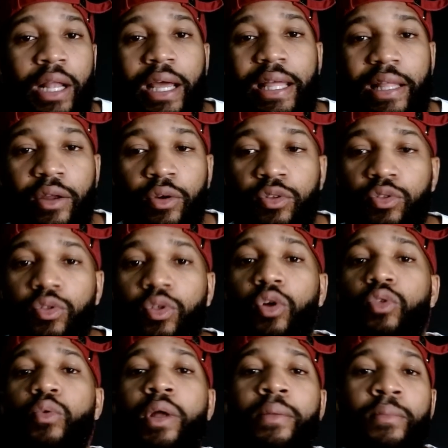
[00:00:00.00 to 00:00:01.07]
género y
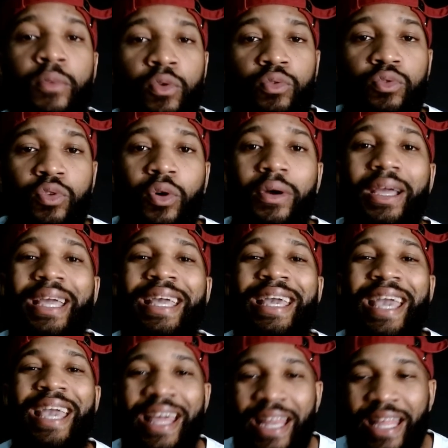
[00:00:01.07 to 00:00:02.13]
todo el mundo
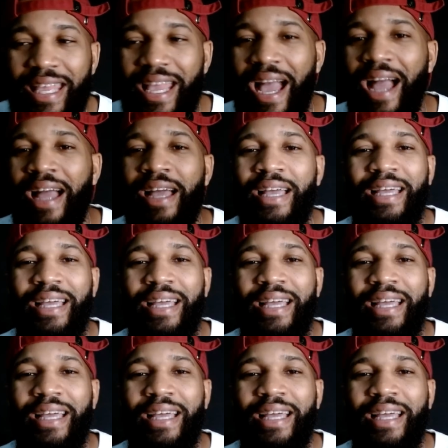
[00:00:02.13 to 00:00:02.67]
quería